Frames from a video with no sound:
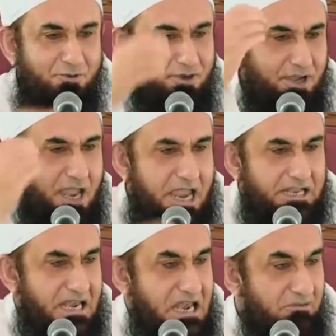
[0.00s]
दो
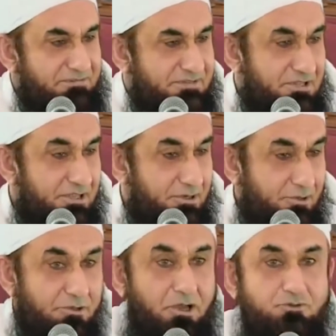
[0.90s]
एक लफ्ज़ देख
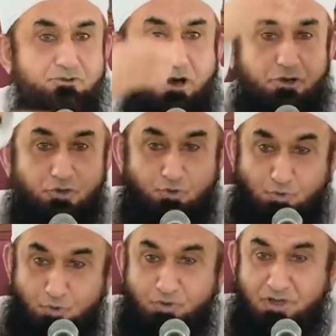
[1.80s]
सारी
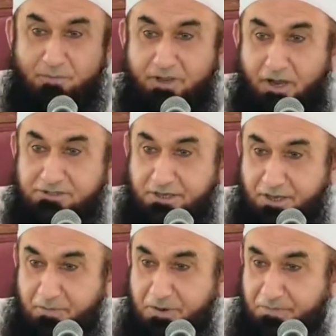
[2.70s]
दुनिया में आज
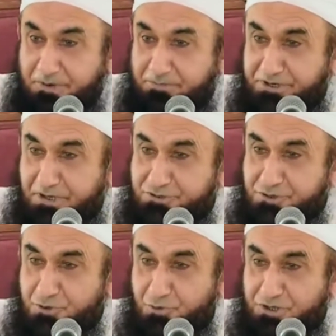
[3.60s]
अरबी पर
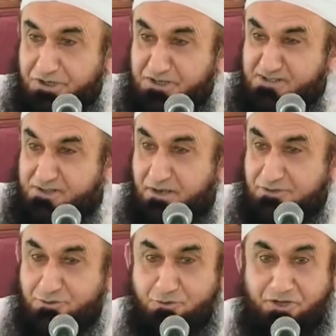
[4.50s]
पीएचडी हो रही है
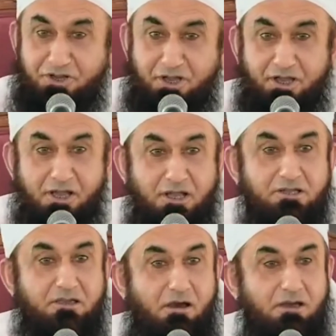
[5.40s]
रिसर्च हो रही है
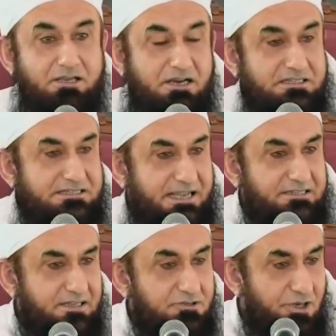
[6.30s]
क्या क्या तह
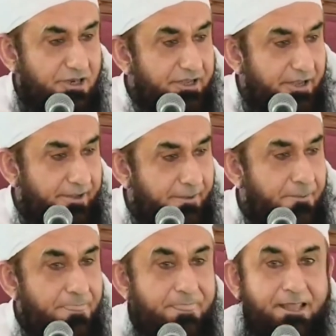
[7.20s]
तक चले गए हैं